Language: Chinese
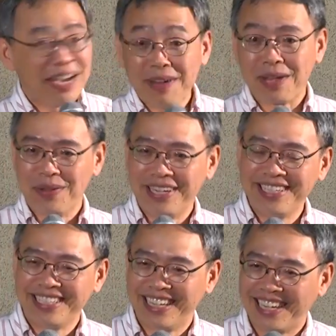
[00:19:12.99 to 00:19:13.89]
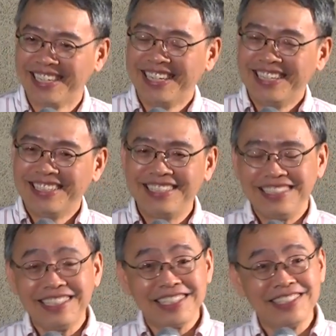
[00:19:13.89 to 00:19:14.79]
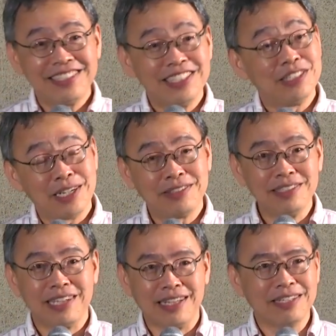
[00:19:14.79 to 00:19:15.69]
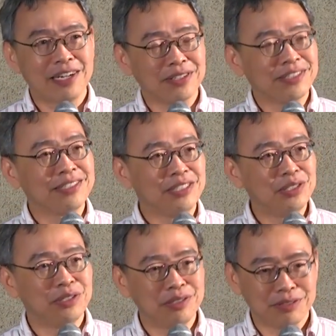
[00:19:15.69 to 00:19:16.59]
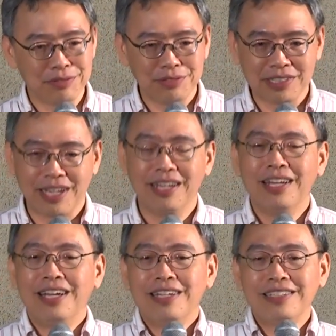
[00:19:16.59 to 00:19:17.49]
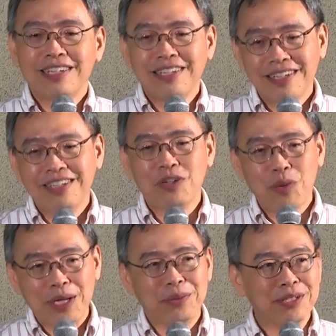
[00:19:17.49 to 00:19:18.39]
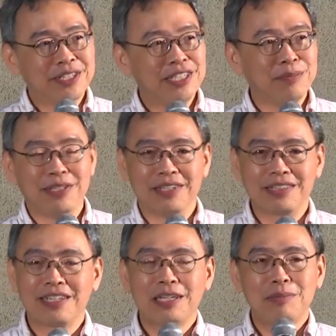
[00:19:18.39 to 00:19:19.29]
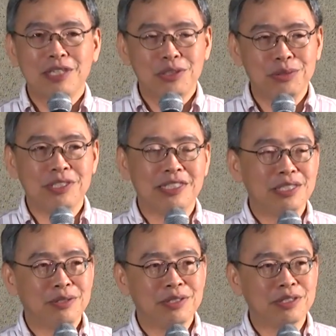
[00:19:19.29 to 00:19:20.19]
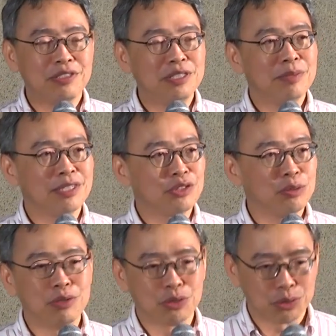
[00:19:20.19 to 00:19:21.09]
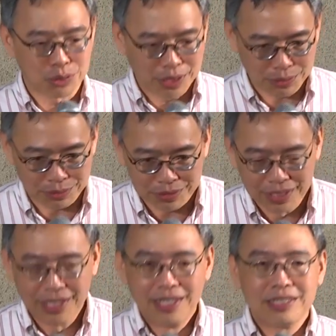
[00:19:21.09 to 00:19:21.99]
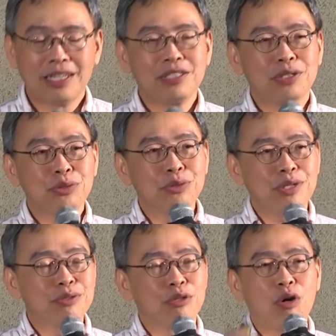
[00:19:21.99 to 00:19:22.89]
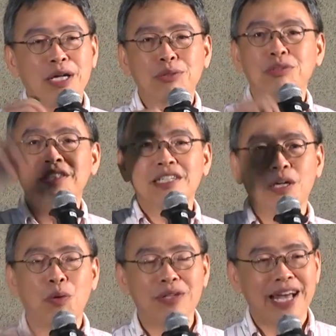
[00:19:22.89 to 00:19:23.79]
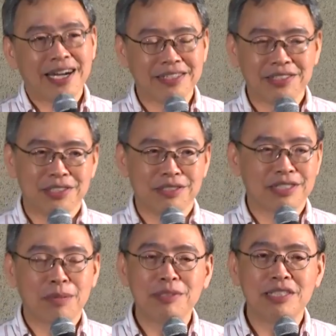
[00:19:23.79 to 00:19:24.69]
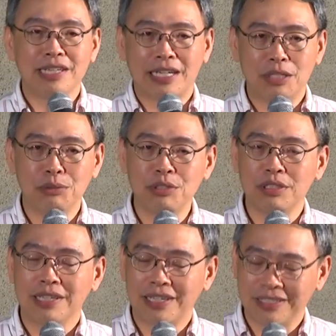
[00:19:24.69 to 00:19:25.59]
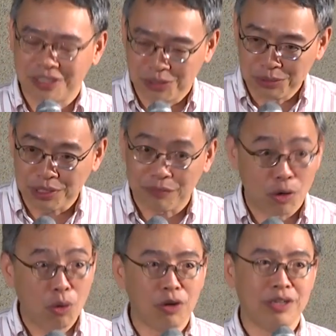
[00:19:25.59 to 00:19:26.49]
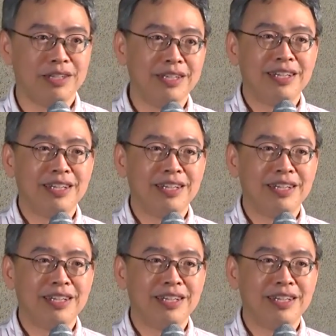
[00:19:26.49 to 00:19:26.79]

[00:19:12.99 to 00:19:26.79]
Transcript: 加法原理啦，那那些事件就要进来，那搞的事情就有点复杂。你看看外国的课本呢，当他们在处理几率的时候，基本上全部用树状图。当你用树状图画出这个或那个的时候，他们是 exclusive exclusive or。